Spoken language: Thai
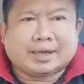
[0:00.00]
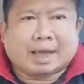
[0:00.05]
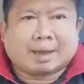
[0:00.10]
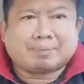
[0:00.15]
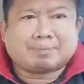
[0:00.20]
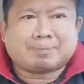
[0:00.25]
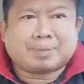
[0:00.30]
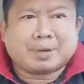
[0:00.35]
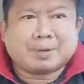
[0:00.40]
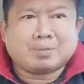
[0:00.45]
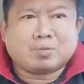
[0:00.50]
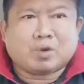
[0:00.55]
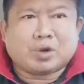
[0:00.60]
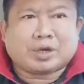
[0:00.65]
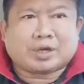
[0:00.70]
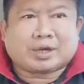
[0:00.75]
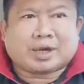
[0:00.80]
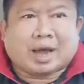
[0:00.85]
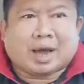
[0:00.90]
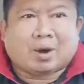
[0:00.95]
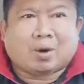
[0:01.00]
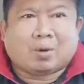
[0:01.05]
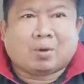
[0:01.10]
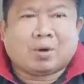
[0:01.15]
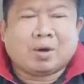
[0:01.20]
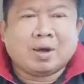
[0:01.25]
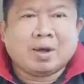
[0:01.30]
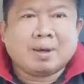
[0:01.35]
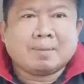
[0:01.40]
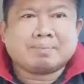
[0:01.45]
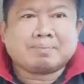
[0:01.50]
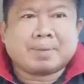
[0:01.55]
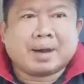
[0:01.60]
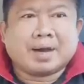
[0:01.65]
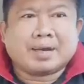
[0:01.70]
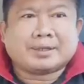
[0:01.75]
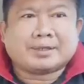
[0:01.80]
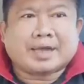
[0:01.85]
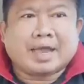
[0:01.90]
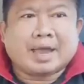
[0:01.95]
ครับเป็นมวยเขา่าเปิ
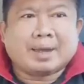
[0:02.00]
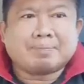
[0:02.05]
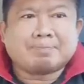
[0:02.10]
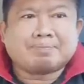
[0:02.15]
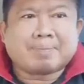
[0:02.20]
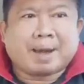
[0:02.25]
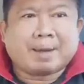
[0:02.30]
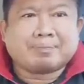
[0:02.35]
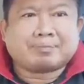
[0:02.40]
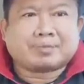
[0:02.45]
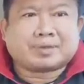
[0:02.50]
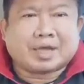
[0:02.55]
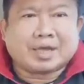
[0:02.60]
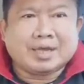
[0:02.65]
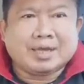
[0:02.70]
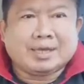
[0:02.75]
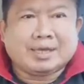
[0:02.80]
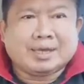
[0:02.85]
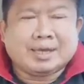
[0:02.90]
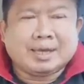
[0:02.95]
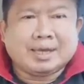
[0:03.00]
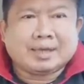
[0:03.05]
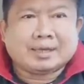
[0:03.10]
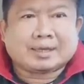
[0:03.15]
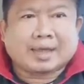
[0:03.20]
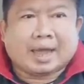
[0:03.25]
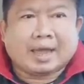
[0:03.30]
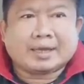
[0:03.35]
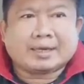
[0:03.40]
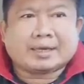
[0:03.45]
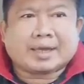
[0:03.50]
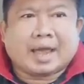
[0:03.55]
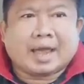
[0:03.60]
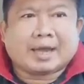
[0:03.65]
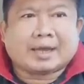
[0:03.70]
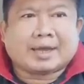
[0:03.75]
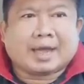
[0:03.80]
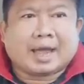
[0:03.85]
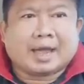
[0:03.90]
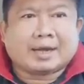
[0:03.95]
ดเกมปั้มตี แข็งแกร่ง
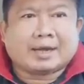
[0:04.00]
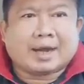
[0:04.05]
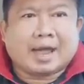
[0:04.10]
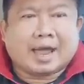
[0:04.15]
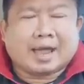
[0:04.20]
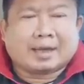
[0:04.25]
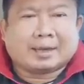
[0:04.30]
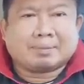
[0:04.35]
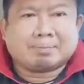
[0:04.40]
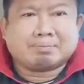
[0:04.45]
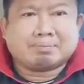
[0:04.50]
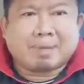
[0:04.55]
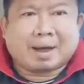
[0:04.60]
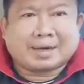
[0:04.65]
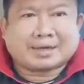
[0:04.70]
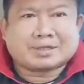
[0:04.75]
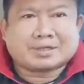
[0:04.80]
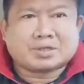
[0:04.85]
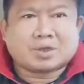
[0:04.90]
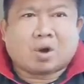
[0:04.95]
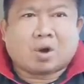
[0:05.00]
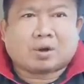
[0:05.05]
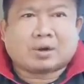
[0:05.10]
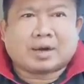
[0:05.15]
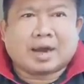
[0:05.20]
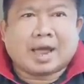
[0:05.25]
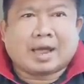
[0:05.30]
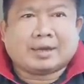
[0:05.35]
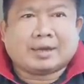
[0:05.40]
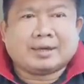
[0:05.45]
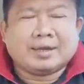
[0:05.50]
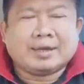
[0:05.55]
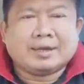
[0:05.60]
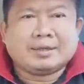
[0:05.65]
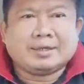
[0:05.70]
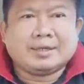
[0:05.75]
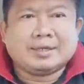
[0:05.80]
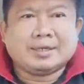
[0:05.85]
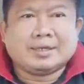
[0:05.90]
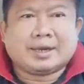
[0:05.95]
แข็งแรง หมัดศอกแรง
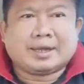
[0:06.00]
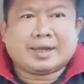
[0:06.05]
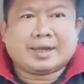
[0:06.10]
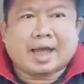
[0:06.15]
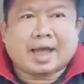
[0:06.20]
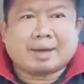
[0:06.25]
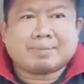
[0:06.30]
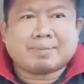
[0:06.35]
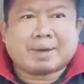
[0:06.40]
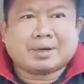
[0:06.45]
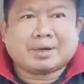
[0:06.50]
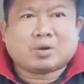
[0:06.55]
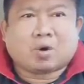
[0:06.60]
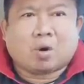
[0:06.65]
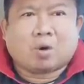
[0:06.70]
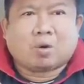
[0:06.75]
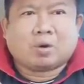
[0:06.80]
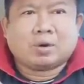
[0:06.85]
ยืนระยะมั่นคง